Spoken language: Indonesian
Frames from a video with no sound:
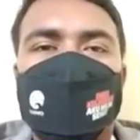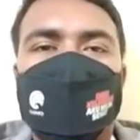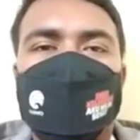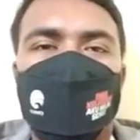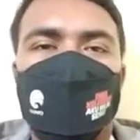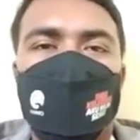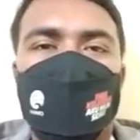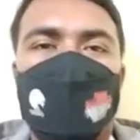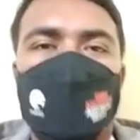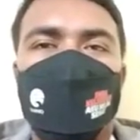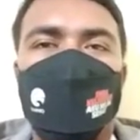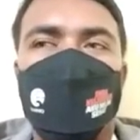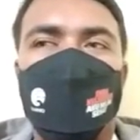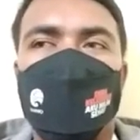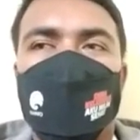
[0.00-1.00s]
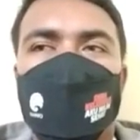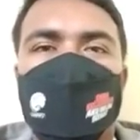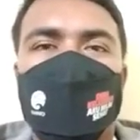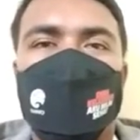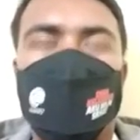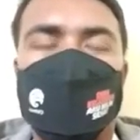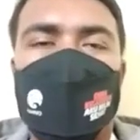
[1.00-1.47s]
tahun 2015
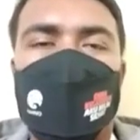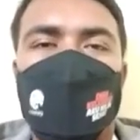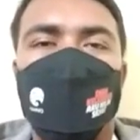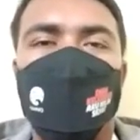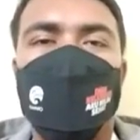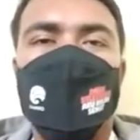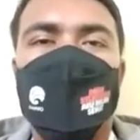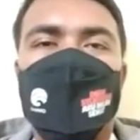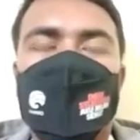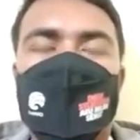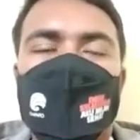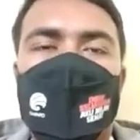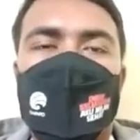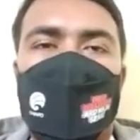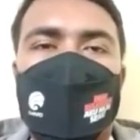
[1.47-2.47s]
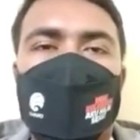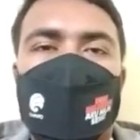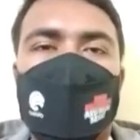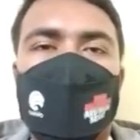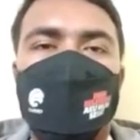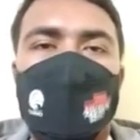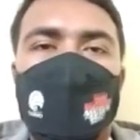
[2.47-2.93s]
lalu ada
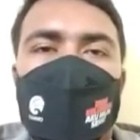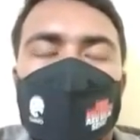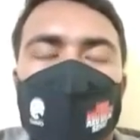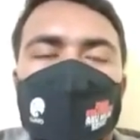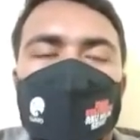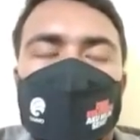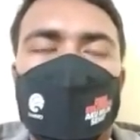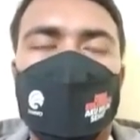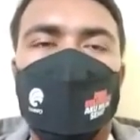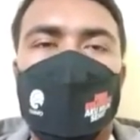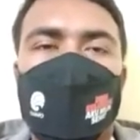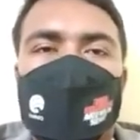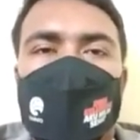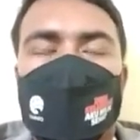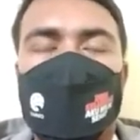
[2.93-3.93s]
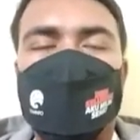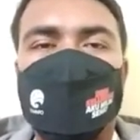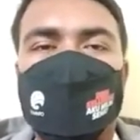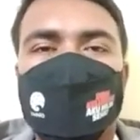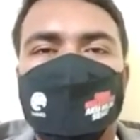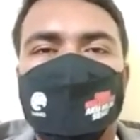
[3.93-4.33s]
gempa berkekuatan